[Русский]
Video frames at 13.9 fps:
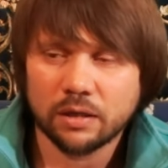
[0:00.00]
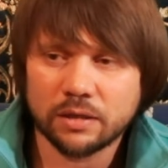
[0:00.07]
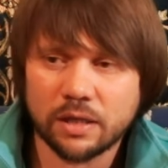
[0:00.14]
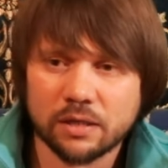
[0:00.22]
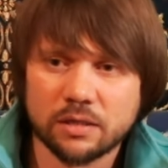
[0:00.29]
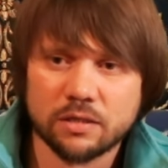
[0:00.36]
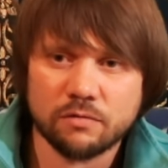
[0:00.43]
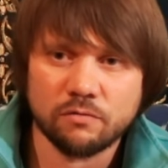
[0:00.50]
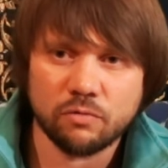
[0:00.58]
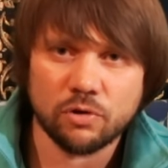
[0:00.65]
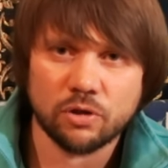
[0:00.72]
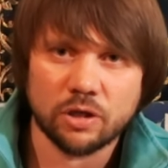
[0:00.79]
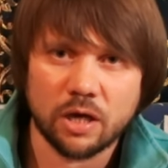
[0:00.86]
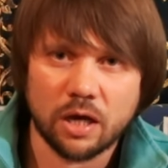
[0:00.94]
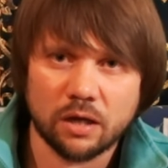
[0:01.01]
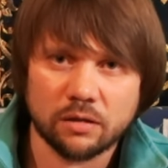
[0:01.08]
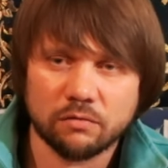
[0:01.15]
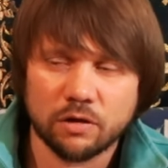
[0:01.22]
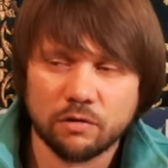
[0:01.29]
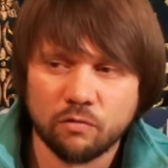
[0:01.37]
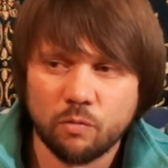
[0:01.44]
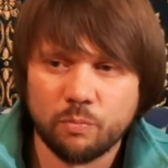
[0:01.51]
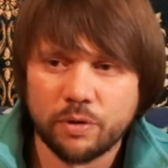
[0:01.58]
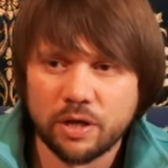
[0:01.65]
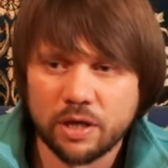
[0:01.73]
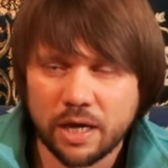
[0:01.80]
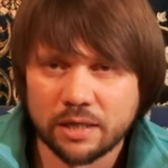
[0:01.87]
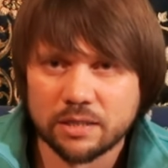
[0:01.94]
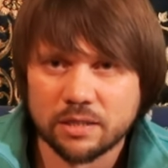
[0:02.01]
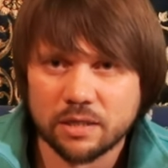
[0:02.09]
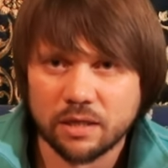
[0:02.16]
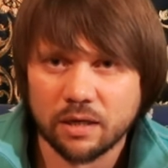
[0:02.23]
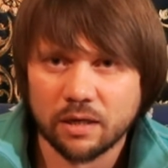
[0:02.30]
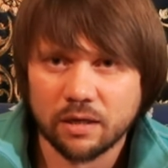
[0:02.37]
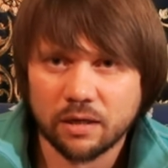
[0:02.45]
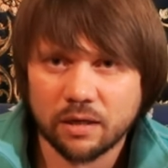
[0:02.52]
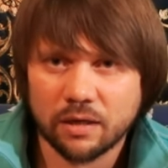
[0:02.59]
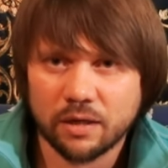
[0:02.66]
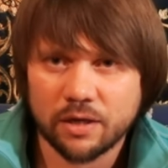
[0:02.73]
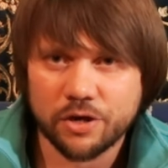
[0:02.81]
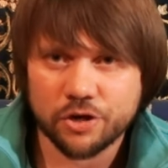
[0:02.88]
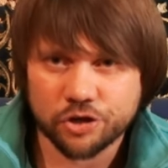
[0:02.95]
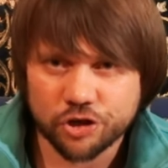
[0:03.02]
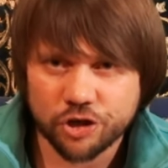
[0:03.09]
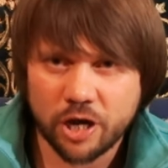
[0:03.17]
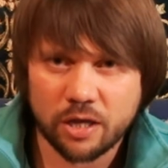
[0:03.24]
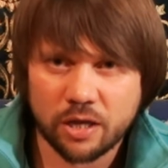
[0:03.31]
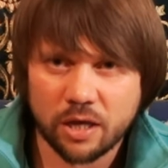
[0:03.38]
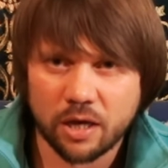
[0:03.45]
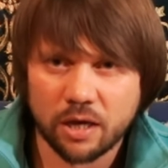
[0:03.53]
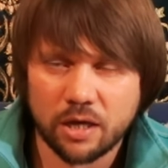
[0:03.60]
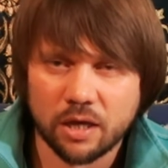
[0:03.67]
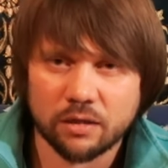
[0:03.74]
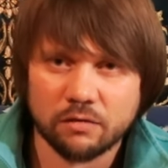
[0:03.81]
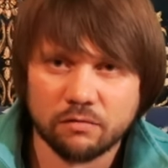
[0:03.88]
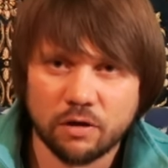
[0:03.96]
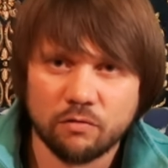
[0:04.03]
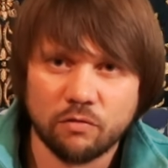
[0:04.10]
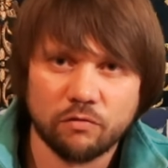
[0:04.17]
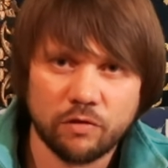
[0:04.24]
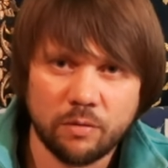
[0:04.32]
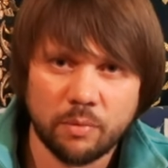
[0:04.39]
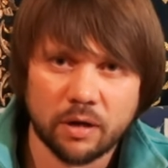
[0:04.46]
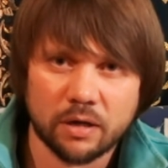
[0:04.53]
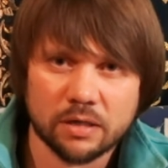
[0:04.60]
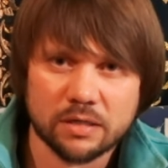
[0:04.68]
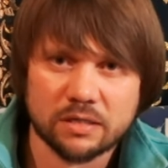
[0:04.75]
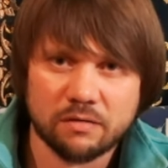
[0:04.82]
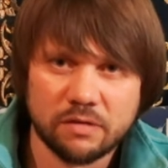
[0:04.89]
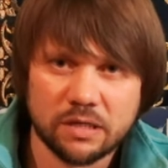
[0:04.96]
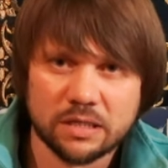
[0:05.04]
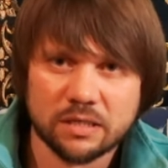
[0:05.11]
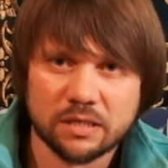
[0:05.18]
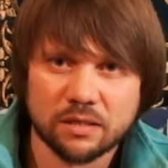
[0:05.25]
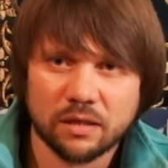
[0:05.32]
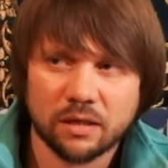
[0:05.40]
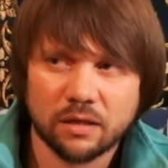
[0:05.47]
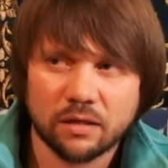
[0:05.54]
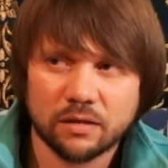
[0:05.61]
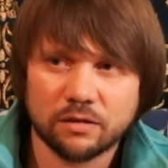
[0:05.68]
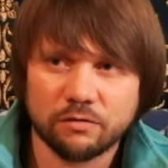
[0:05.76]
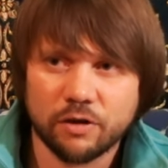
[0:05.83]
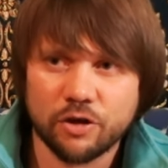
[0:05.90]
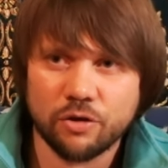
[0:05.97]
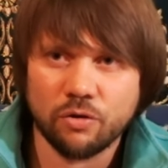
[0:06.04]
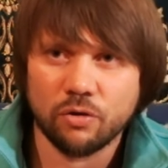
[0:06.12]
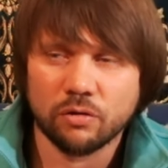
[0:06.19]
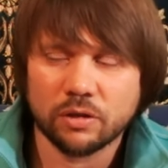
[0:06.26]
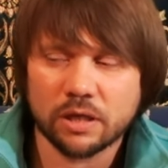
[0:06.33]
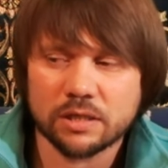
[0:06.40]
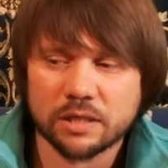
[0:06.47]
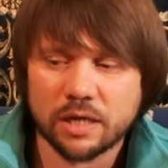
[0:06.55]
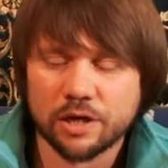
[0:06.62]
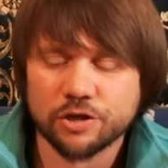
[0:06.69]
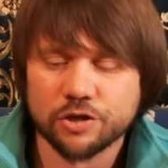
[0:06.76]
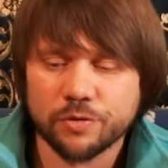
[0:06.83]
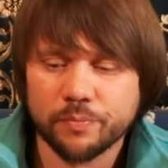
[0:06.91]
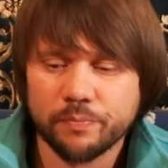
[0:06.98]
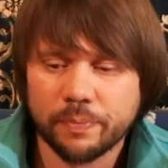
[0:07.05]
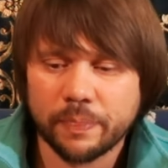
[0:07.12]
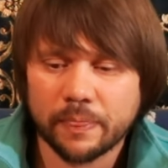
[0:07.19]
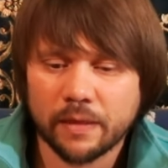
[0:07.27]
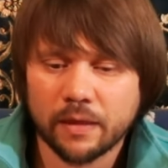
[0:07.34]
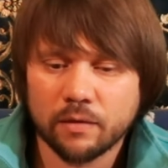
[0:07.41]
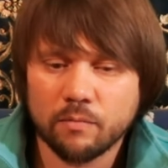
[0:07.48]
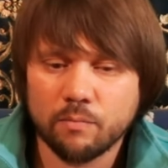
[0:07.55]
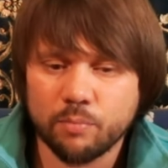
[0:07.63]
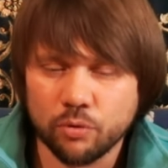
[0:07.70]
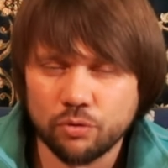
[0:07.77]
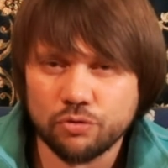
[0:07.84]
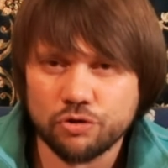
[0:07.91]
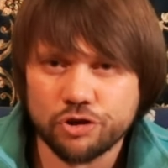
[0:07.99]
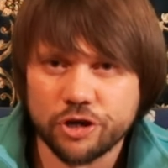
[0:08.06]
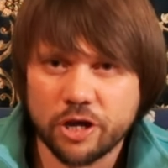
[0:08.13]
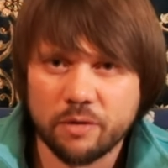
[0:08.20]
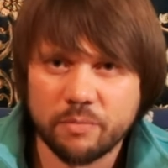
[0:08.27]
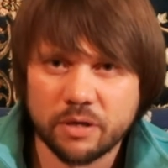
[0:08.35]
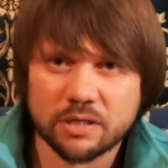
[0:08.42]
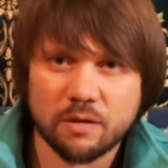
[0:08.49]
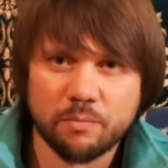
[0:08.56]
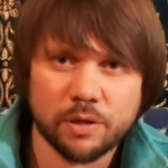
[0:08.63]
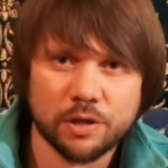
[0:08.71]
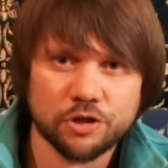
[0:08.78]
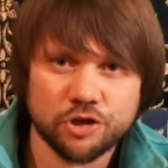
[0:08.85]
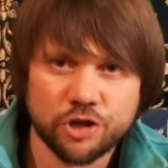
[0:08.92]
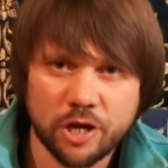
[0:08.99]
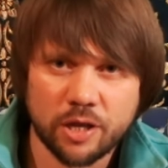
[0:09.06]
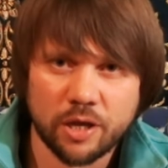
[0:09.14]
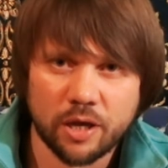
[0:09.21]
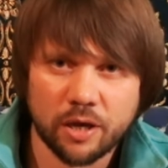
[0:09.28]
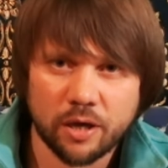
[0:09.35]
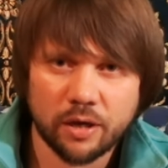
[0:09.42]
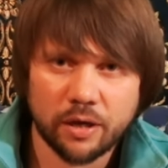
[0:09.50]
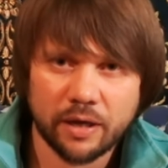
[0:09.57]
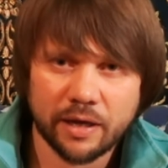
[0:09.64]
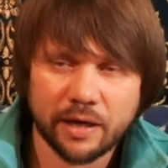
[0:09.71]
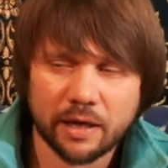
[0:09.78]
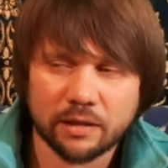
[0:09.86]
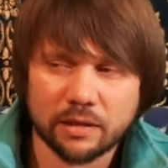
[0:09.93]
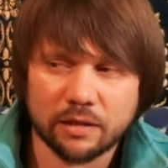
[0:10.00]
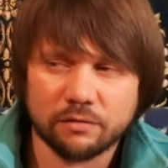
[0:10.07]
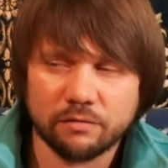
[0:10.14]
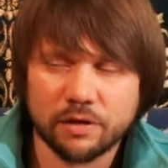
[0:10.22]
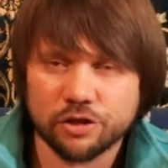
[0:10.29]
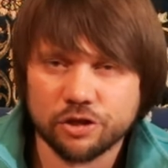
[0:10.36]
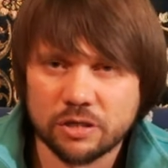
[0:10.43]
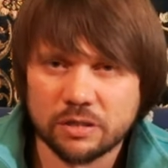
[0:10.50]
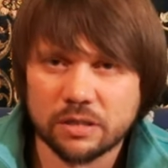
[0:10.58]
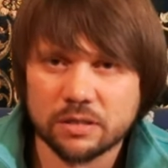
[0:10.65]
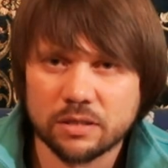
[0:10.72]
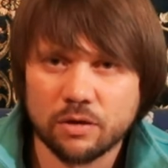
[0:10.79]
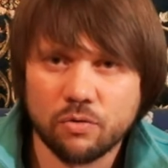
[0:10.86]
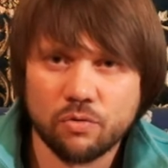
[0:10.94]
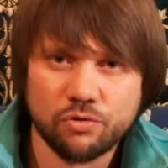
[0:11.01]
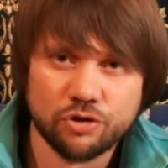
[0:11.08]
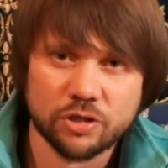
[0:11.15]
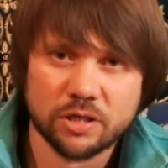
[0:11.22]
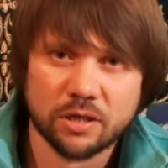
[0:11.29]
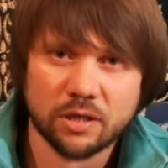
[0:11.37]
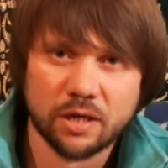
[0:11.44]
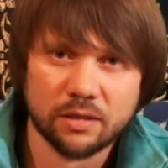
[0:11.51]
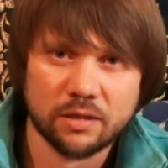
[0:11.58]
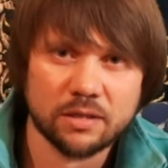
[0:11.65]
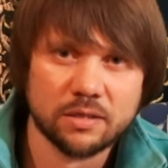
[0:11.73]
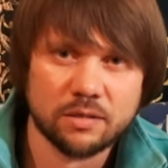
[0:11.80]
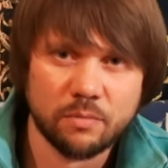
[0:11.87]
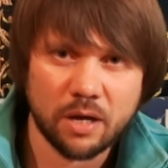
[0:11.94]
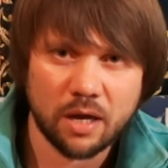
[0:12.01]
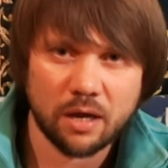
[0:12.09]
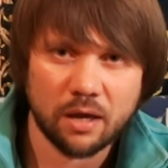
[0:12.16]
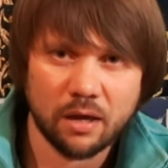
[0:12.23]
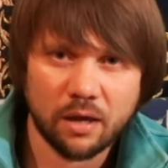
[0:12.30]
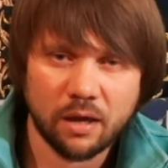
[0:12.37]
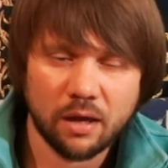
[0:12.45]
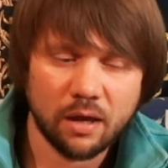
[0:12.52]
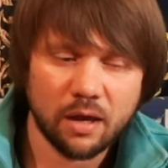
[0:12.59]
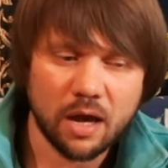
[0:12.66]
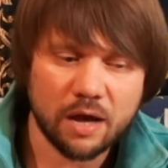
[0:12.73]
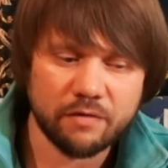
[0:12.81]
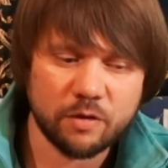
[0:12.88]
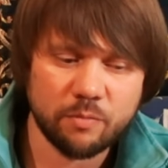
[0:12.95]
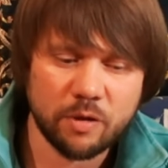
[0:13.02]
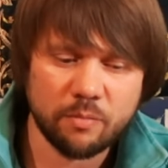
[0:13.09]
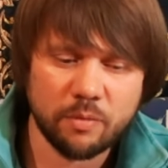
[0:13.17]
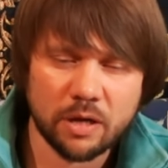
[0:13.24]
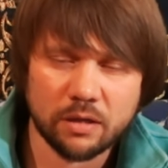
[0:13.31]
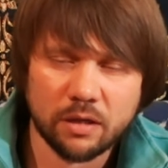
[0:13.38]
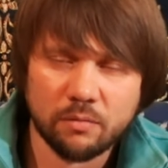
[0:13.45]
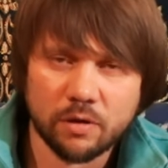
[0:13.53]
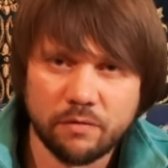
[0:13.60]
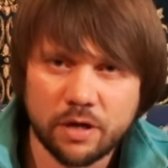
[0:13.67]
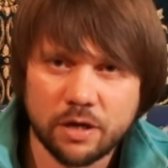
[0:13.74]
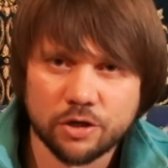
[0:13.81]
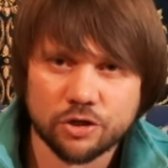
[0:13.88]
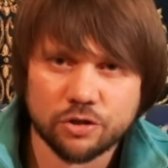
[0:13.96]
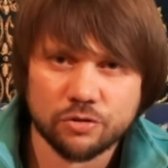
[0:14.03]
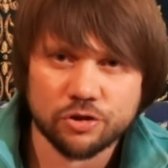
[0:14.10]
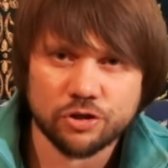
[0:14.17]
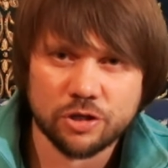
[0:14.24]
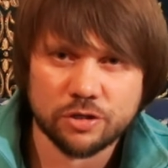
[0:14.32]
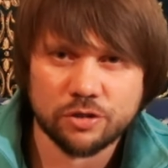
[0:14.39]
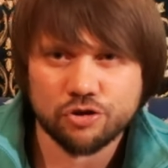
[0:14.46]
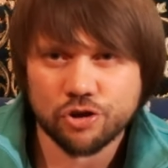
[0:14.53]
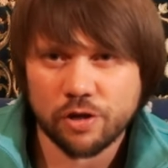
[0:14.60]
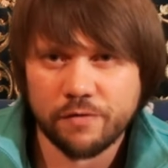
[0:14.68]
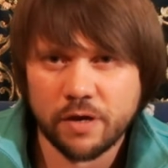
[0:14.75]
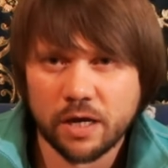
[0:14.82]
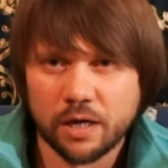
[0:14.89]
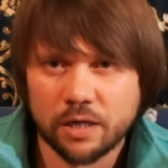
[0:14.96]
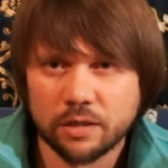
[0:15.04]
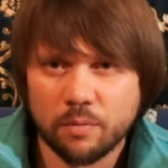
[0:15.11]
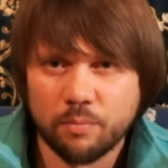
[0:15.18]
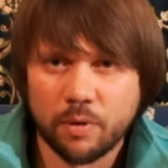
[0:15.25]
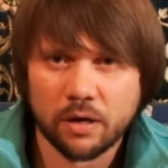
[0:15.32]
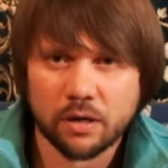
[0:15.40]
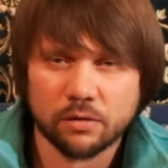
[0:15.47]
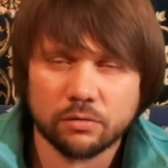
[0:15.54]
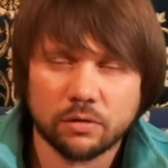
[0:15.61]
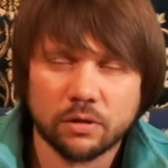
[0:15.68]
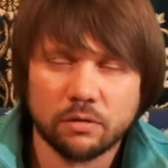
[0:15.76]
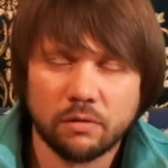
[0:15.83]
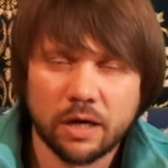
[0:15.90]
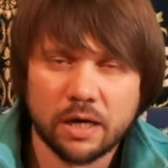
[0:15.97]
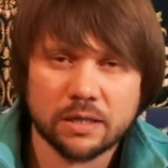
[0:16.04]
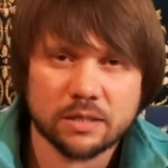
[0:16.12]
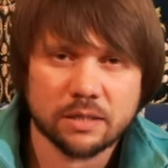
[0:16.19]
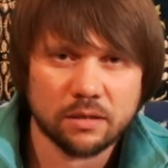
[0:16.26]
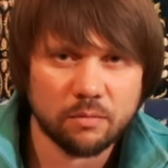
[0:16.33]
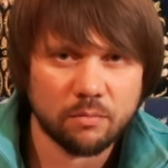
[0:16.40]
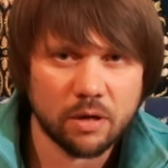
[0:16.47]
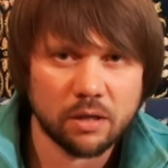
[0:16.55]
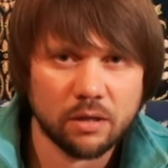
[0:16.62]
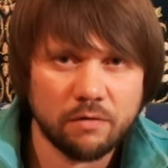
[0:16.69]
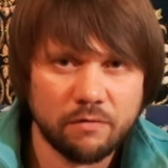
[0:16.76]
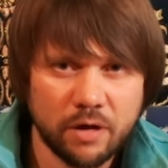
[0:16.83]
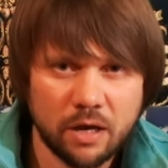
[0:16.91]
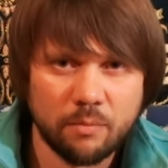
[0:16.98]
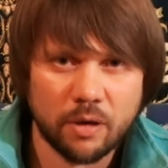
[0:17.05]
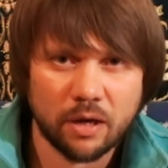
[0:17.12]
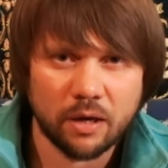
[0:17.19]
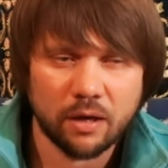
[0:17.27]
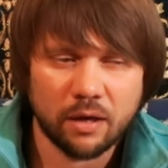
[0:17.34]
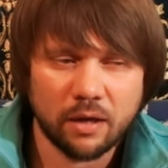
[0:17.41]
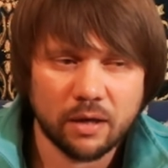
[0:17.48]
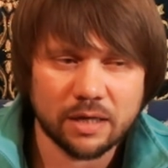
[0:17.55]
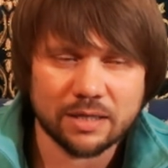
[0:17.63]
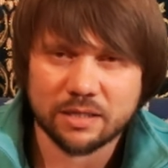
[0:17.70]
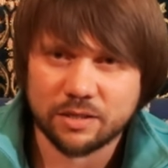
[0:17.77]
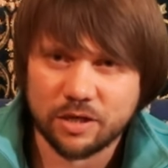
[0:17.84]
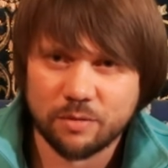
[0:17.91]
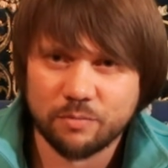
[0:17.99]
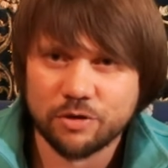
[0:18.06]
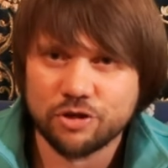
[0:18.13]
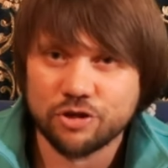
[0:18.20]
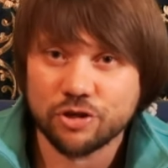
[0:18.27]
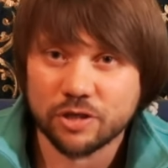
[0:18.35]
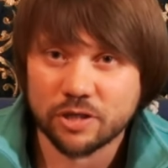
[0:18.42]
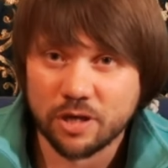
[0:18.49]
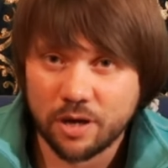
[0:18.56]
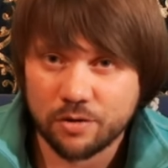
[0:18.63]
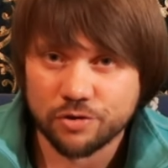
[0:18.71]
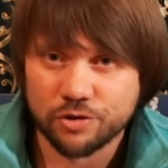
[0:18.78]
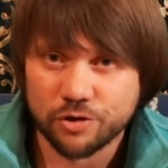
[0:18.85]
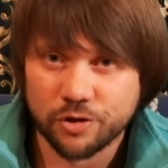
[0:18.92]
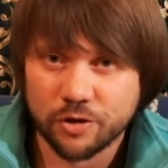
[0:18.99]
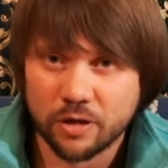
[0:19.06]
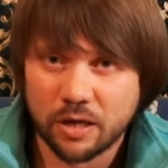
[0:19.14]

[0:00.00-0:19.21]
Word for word: так и сегодня от твоего принятия решения и от твоего выбора зависит твое, так скажем, будущее местоположение, когда твоя жизнь закончится на этой земле. А ведь Библия нам говорит, что жизнь человека – это пар, который является на малое время, а затем исчезающий.